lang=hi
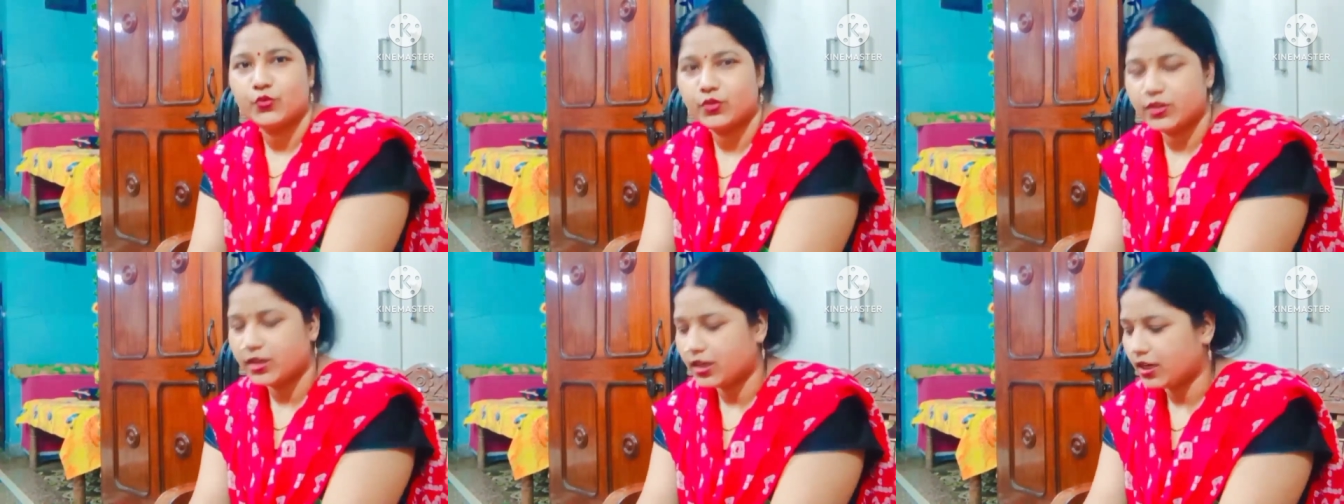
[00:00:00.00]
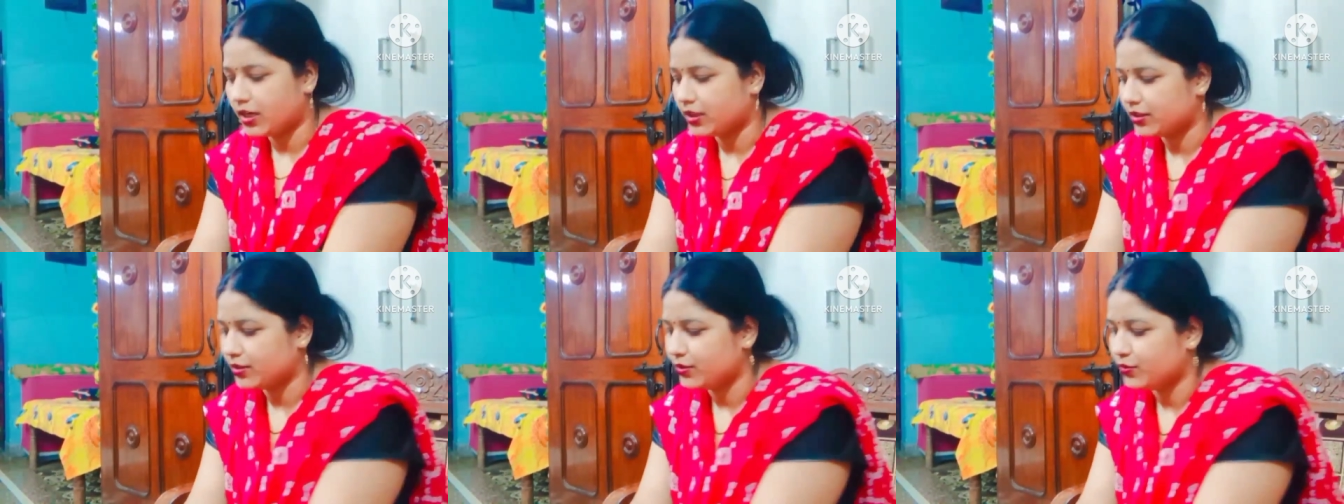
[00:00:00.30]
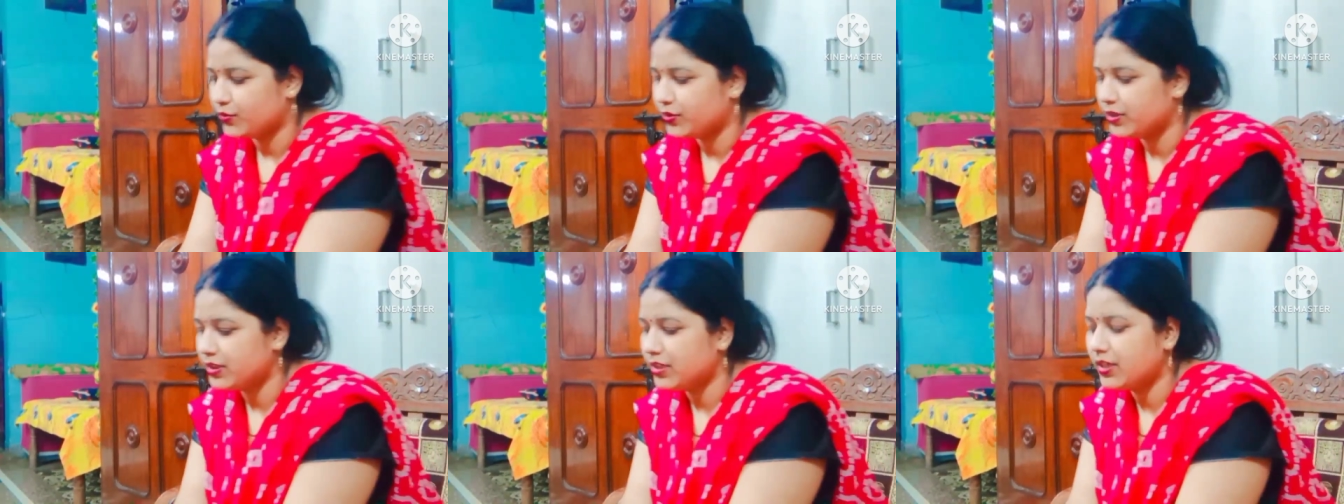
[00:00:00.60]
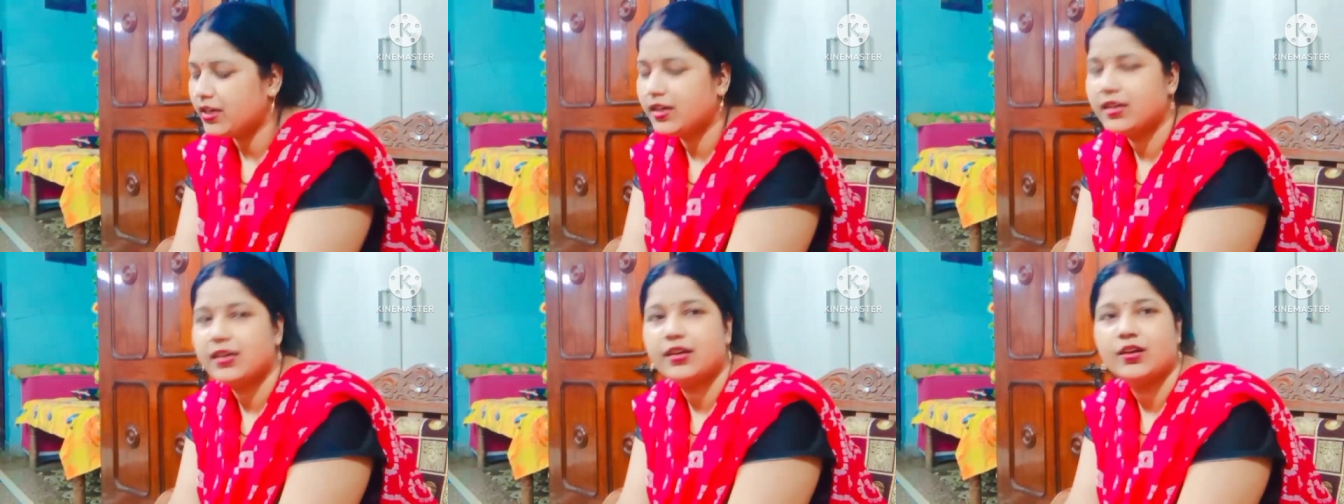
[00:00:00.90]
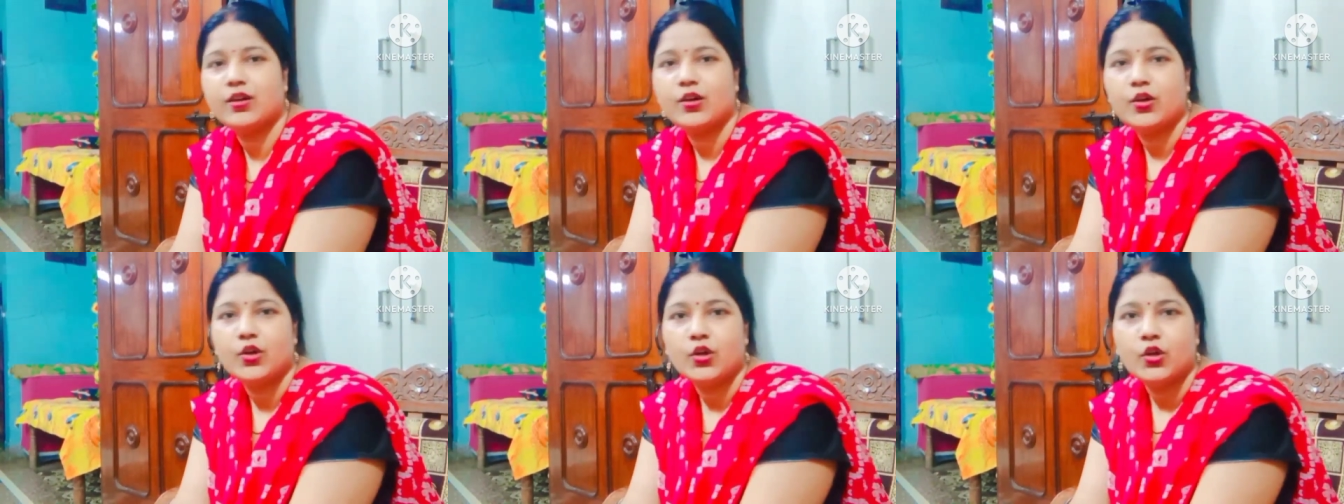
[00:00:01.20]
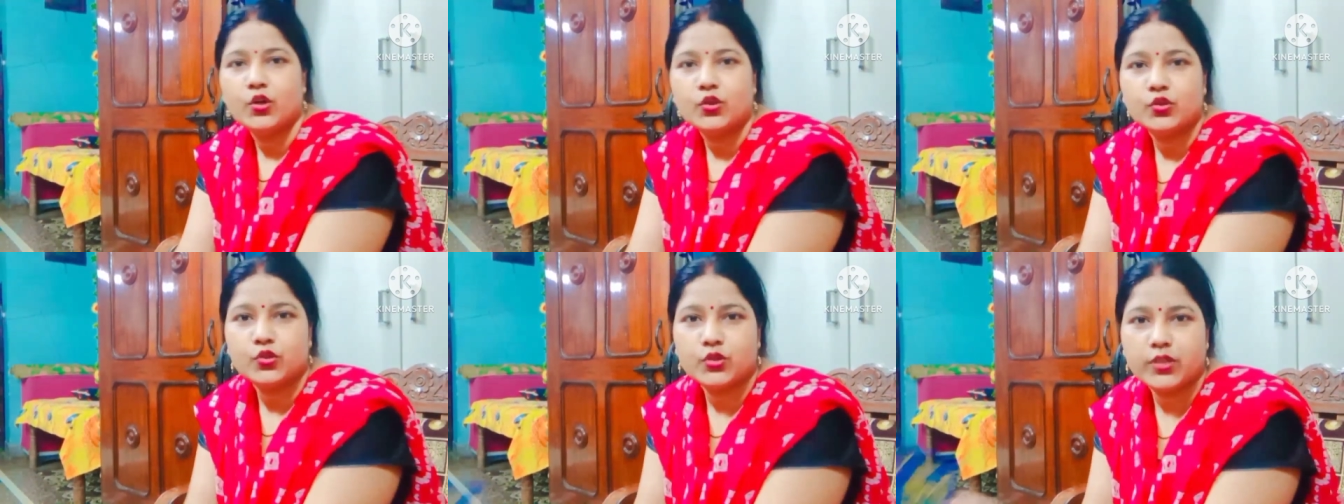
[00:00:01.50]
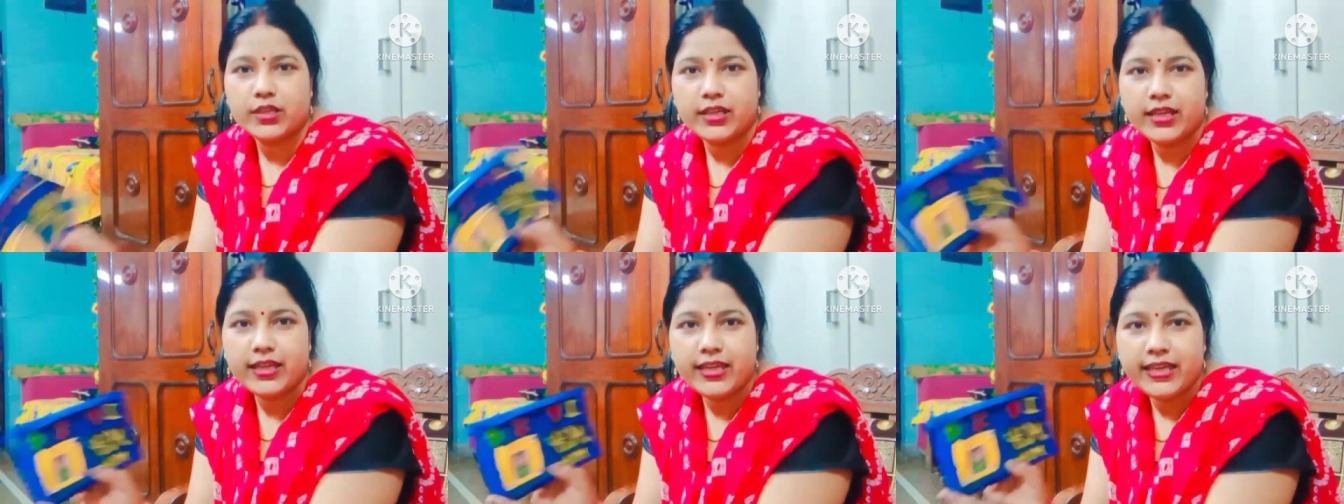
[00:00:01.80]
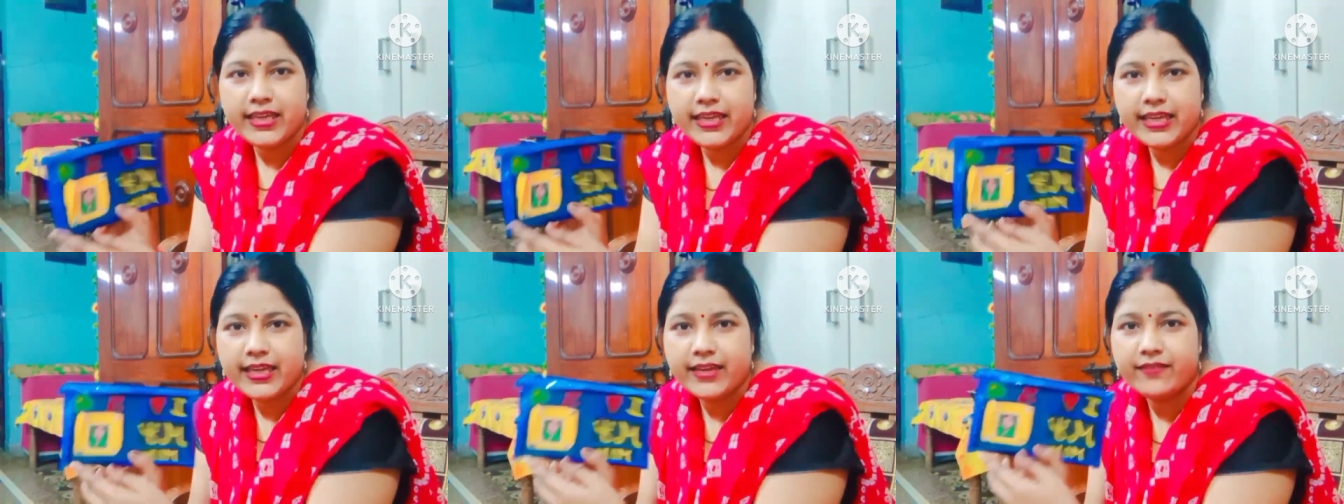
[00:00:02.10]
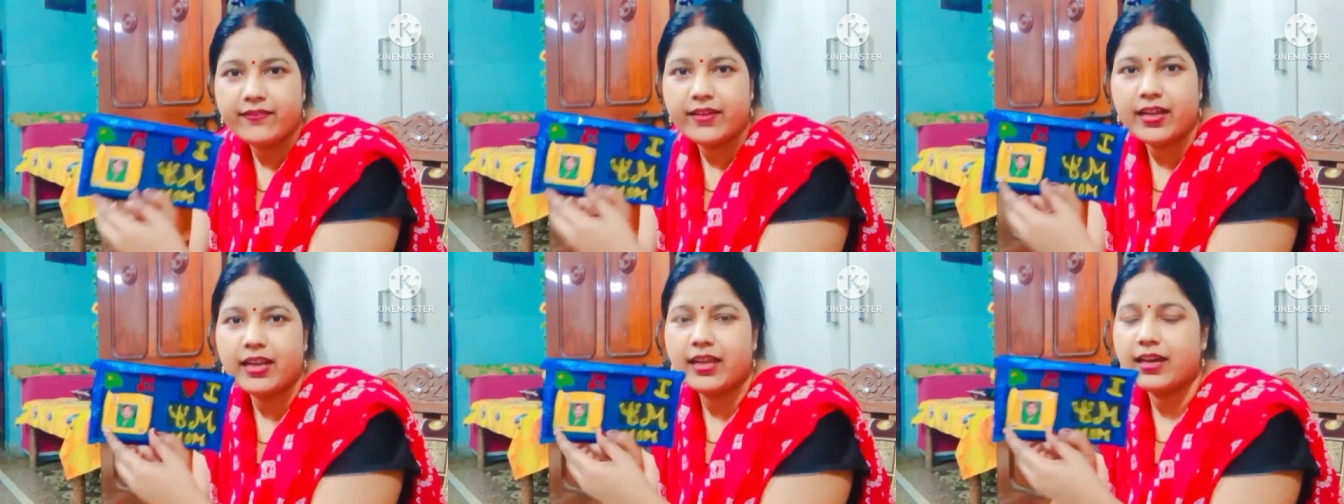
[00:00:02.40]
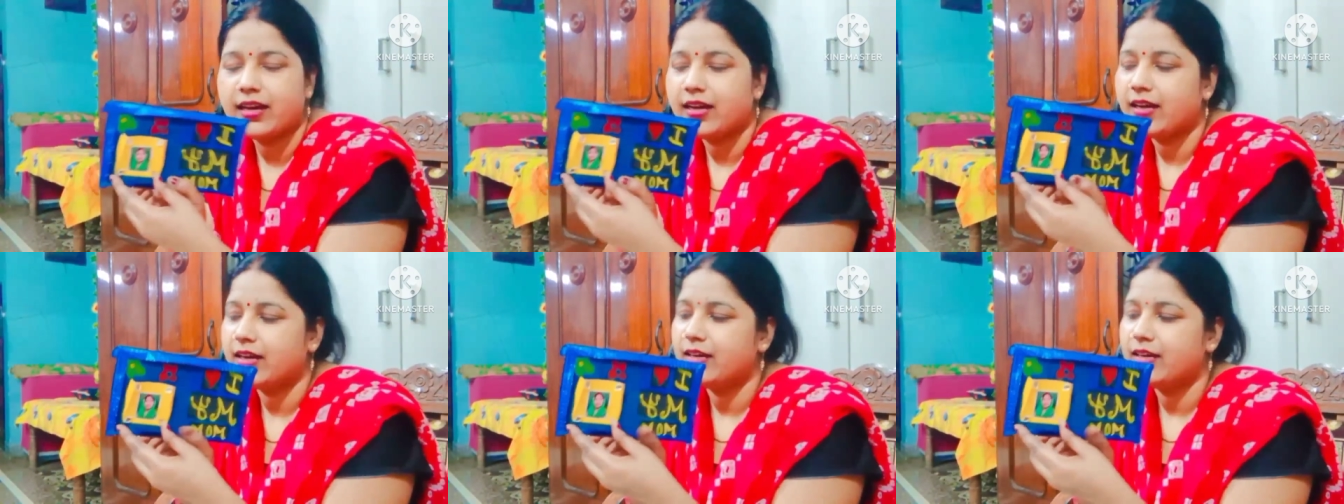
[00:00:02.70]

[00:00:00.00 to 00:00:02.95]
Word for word: आपको दिखाती हूँ ठीक है तो देखिए ये वाला